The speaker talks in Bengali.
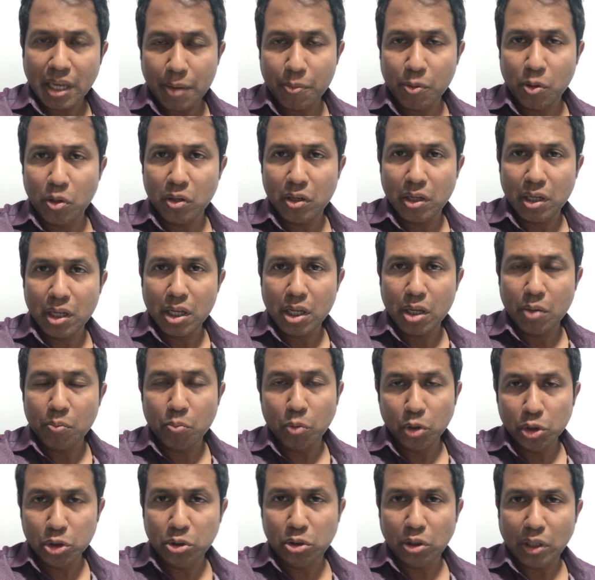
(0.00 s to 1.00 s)
এবং
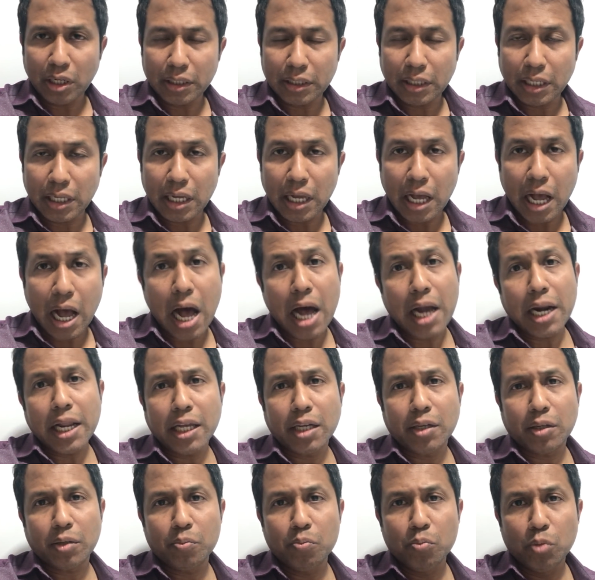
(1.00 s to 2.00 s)
মধ্যরাতে
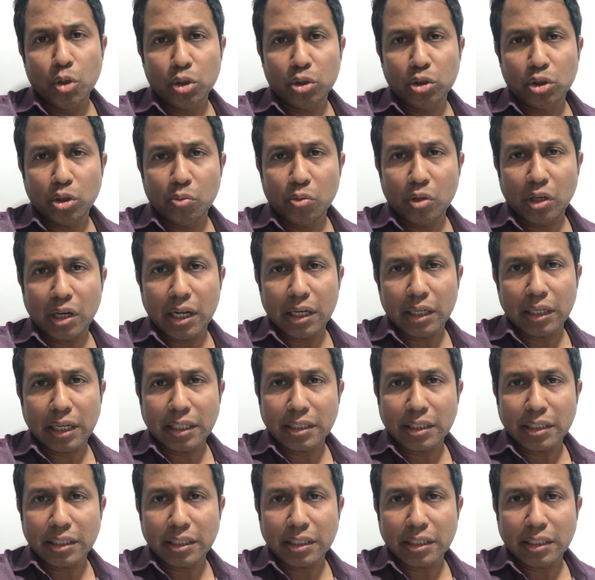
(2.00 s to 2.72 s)
আরেক মুক্তমনার